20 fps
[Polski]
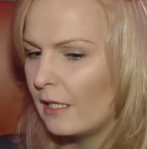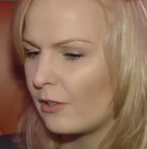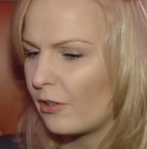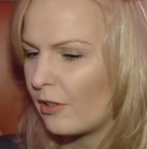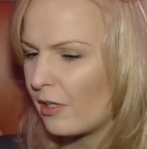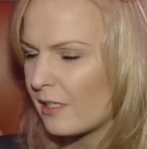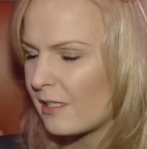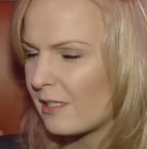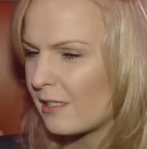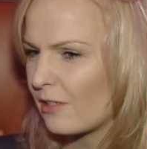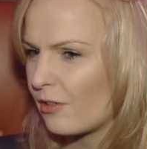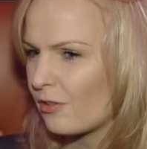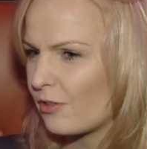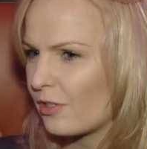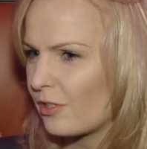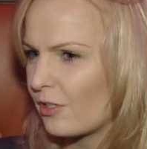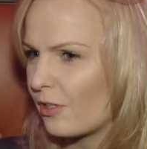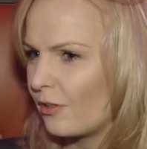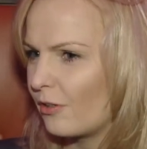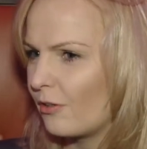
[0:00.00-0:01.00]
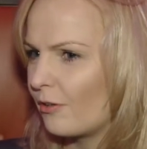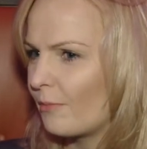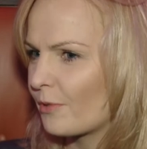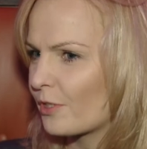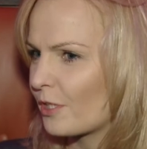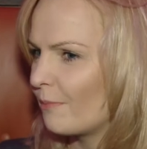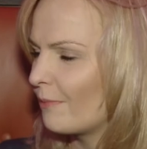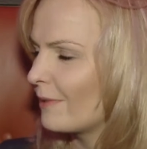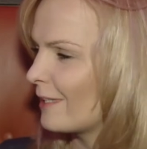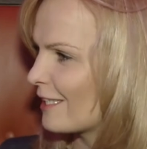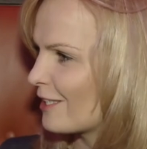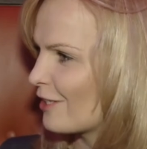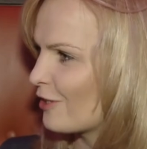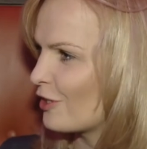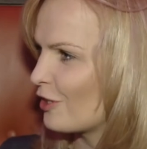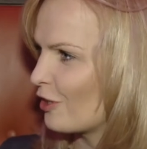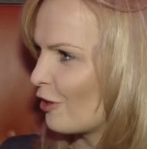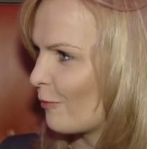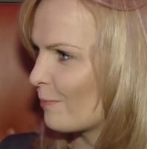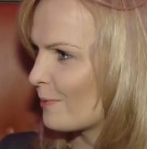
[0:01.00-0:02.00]
to jest coś, co możemy na co
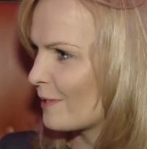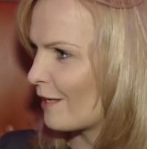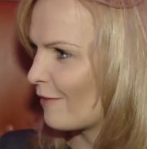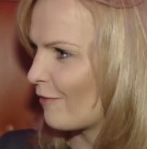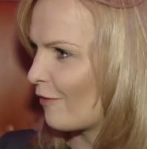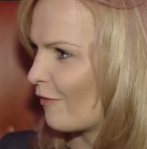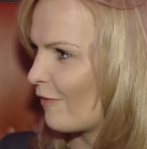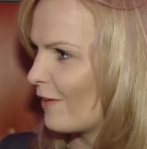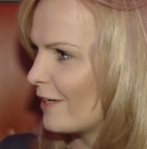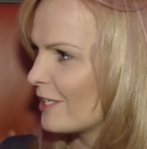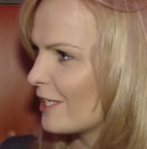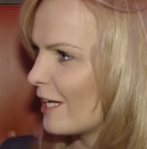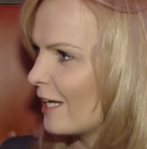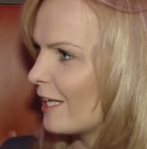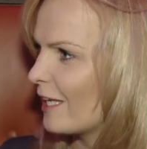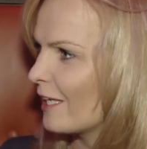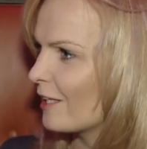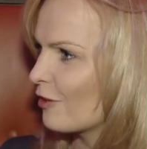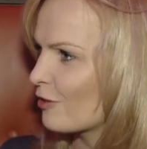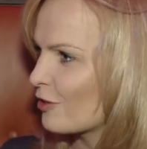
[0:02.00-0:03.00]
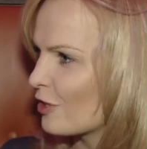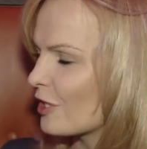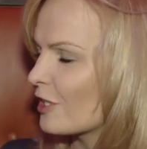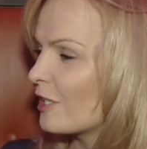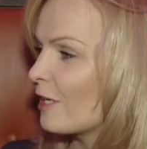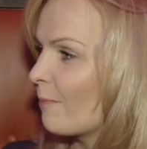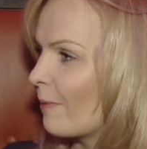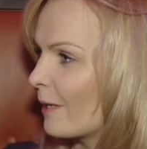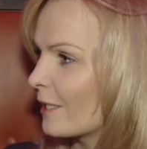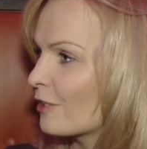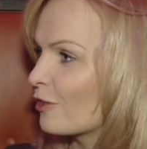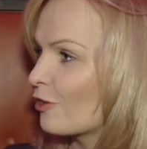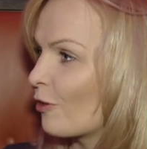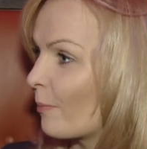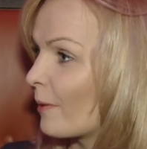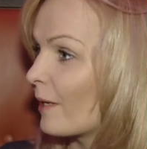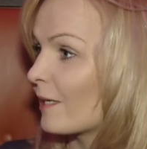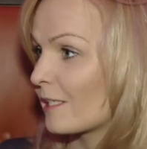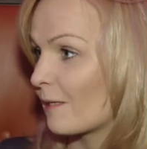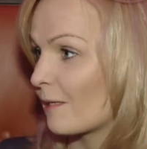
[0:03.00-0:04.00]
dzień obserwować, ale jednocześnie bardzo dobra